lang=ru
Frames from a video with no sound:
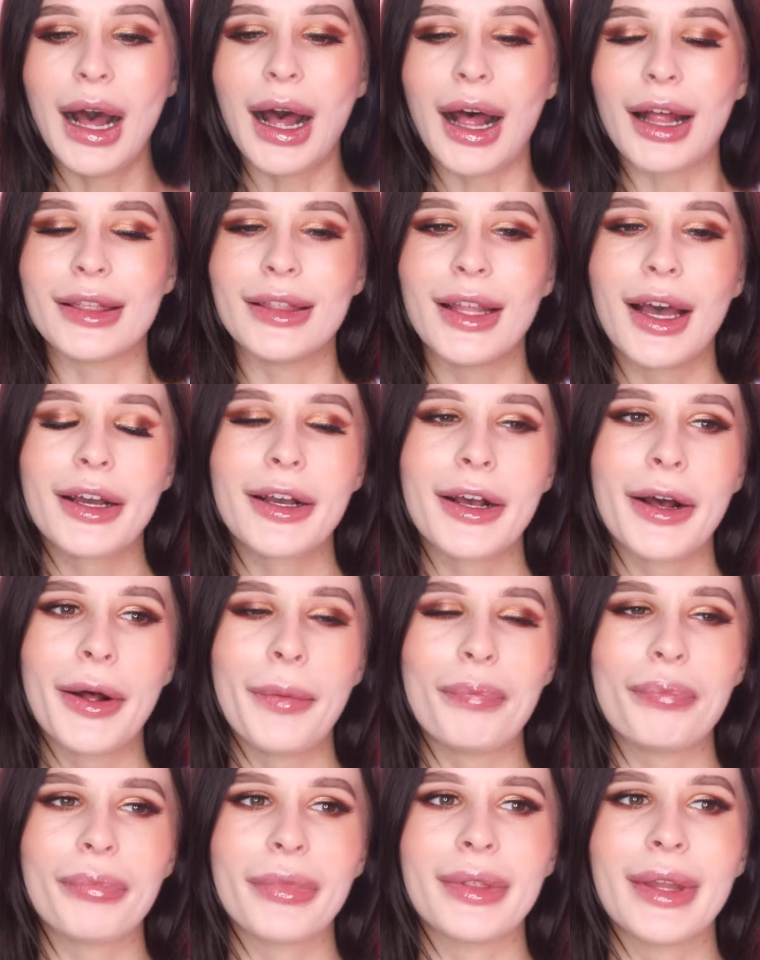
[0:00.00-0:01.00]
однако
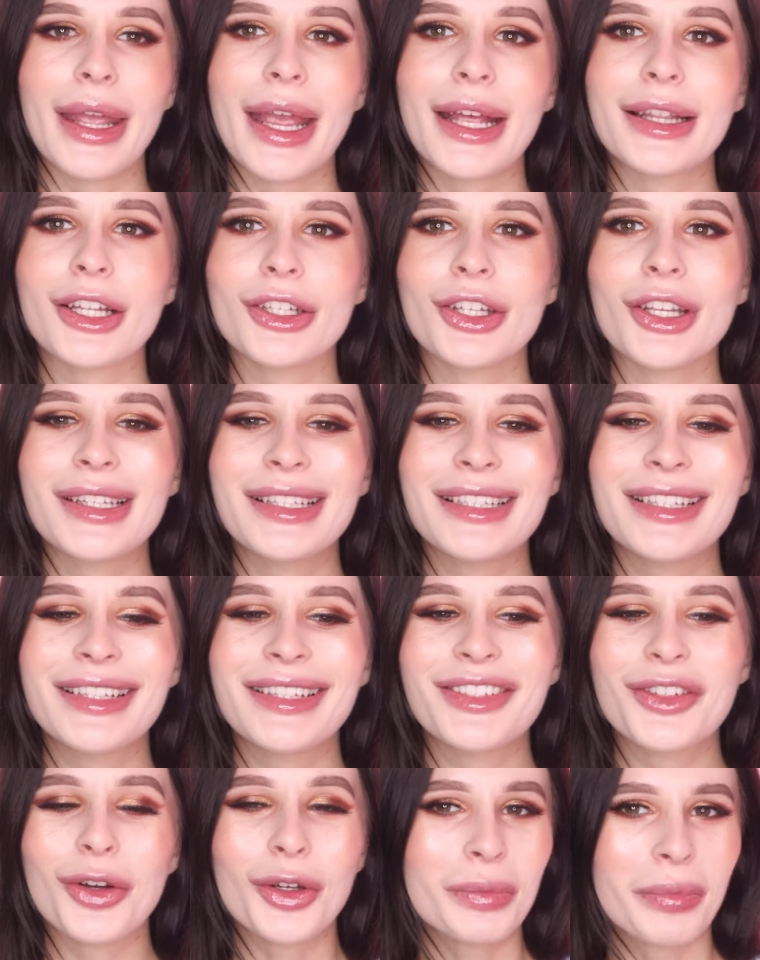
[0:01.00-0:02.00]
это не
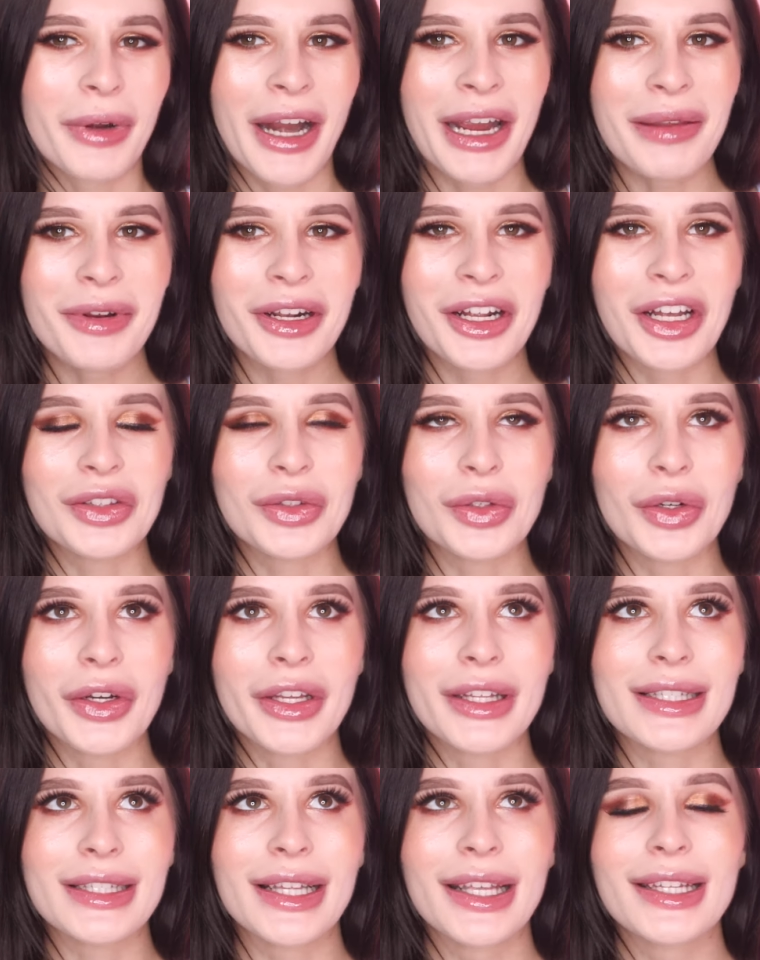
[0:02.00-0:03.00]
тот праймер,
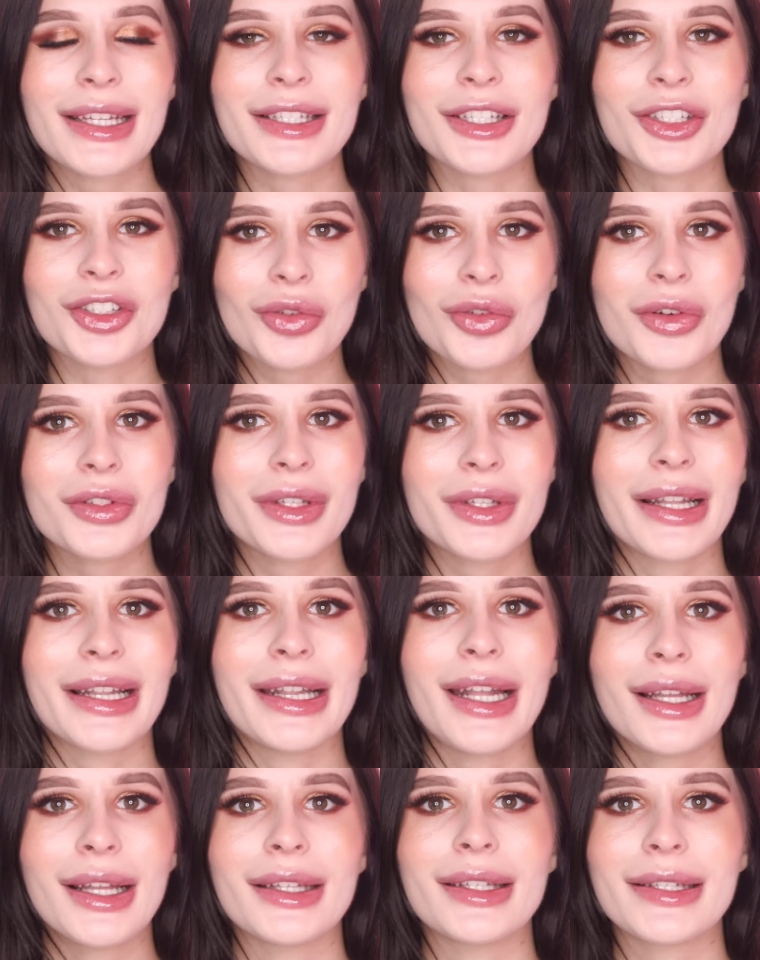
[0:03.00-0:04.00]
который, знаете, создан
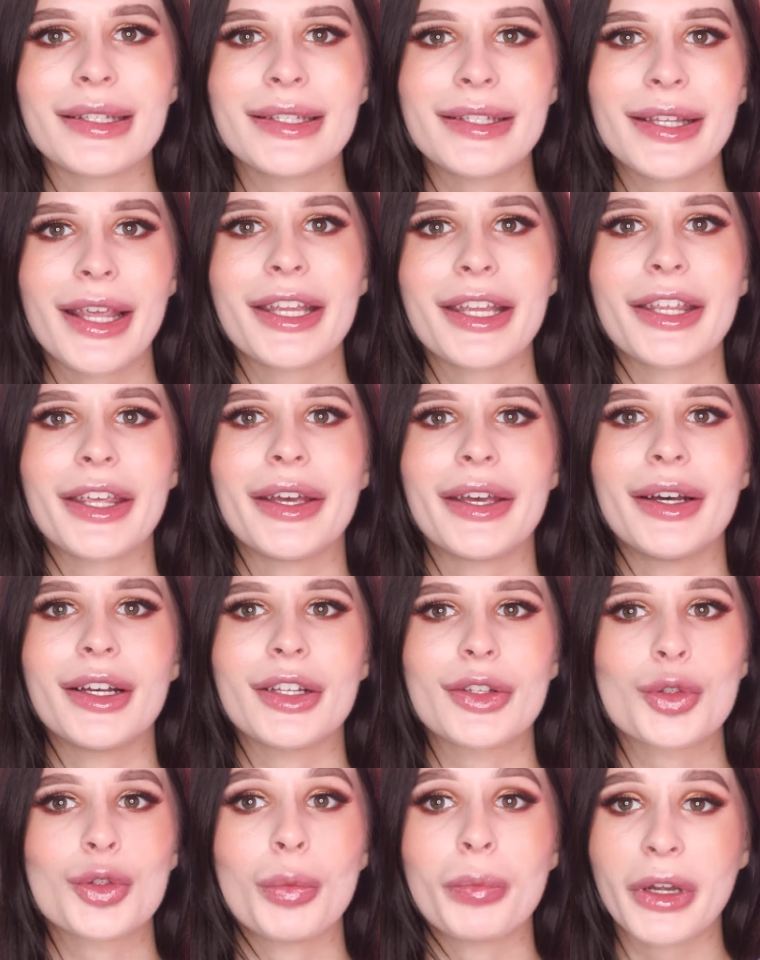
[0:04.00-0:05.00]
для
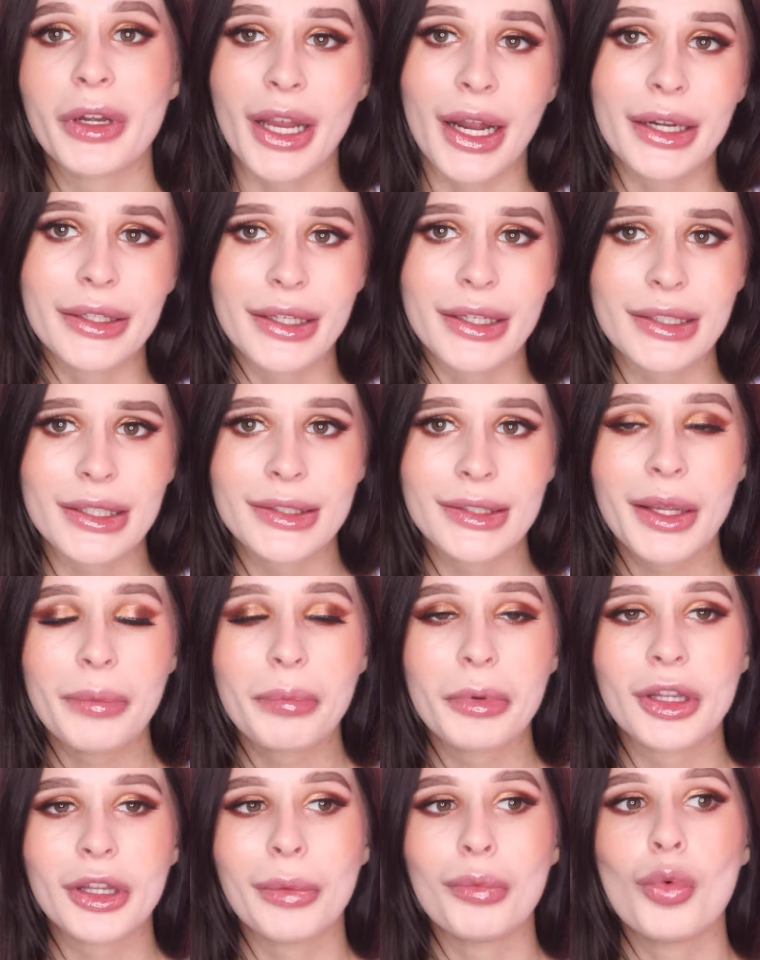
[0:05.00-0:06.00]
нанесения супер ярких теней,
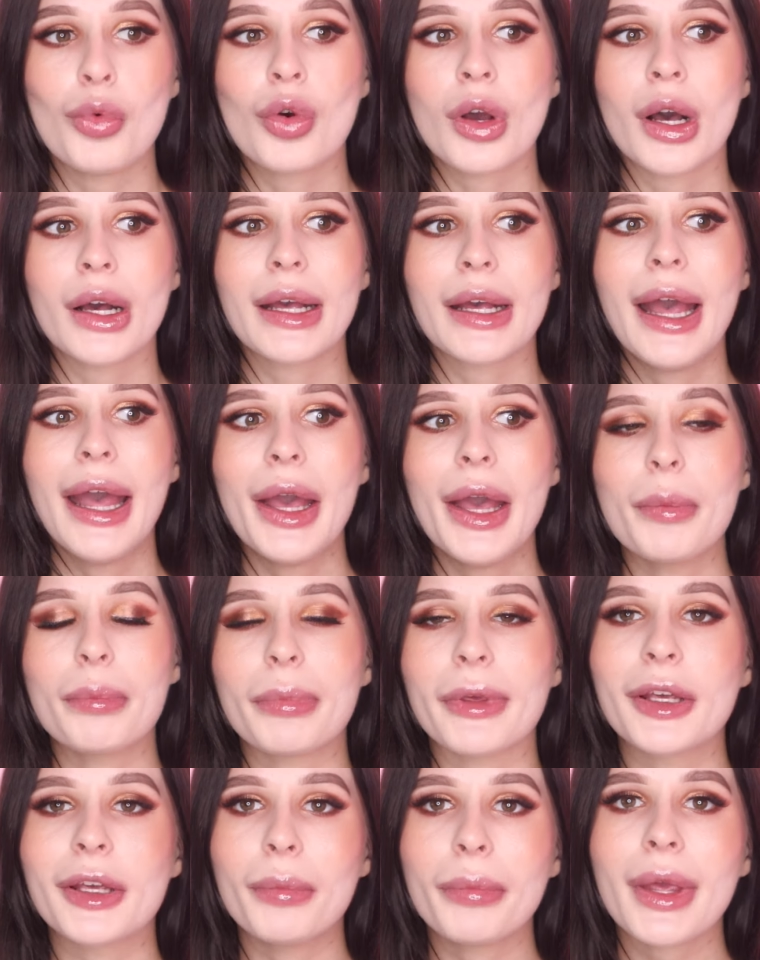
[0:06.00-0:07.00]
потому как
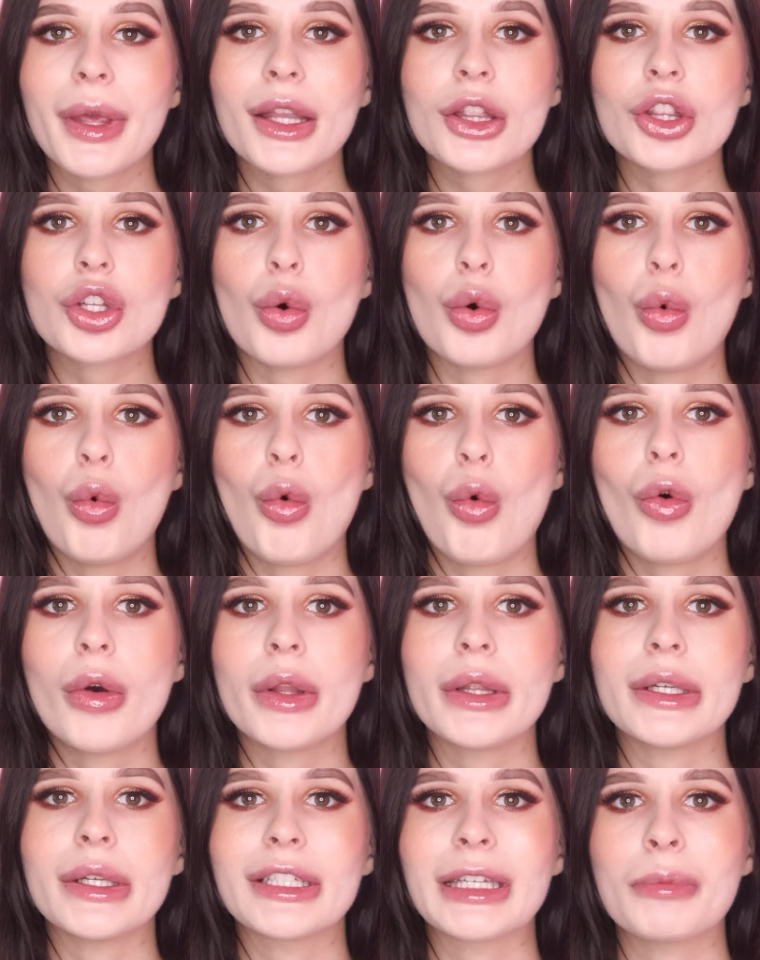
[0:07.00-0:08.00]
пигмент,
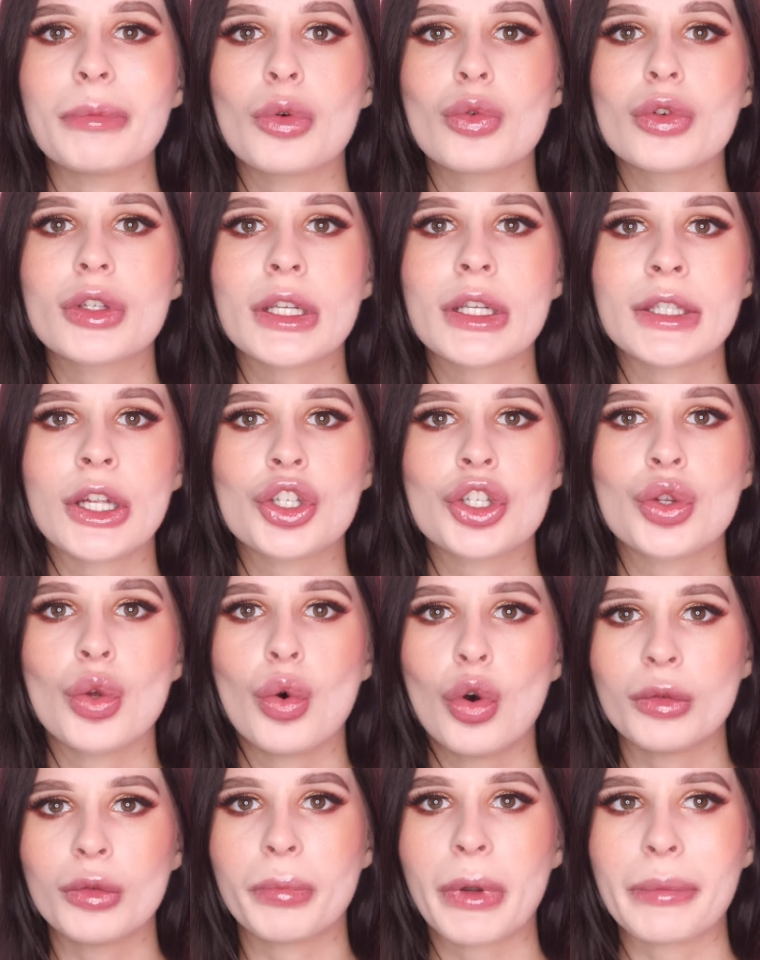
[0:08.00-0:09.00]
он, не могу сказать, что
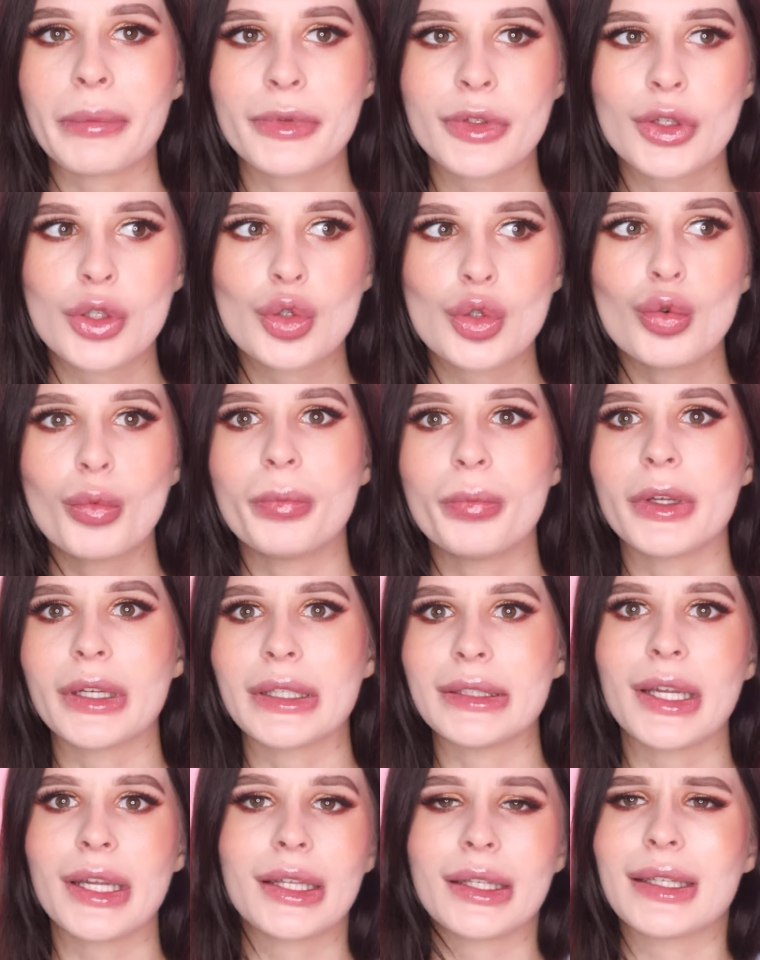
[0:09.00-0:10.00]
он прям
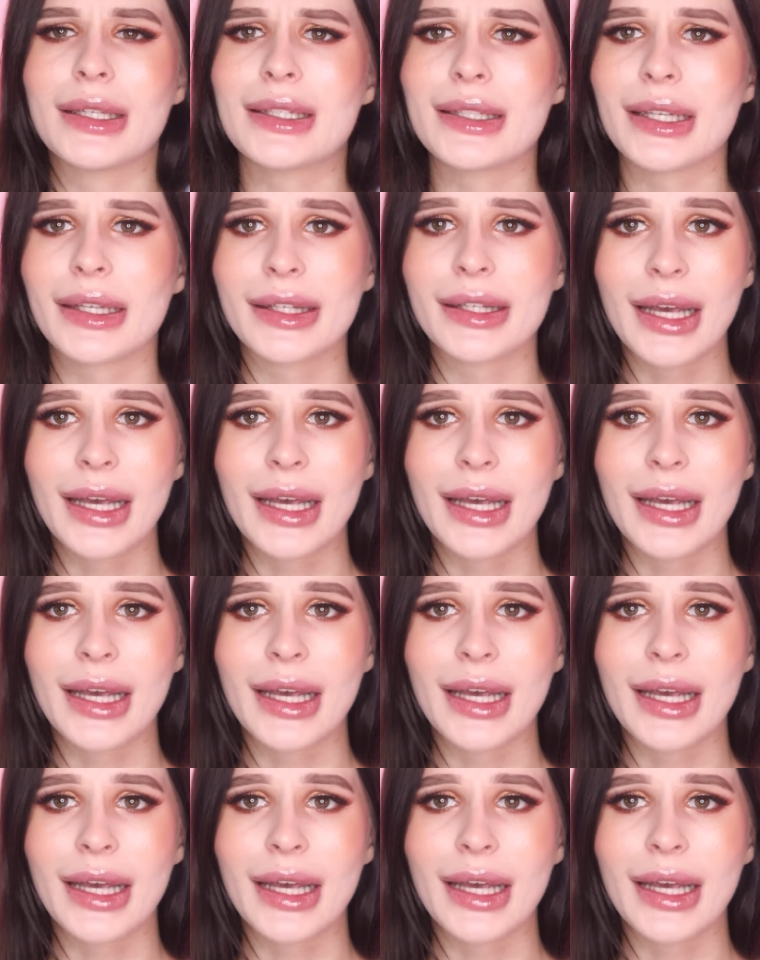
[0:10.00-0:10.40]
супер делается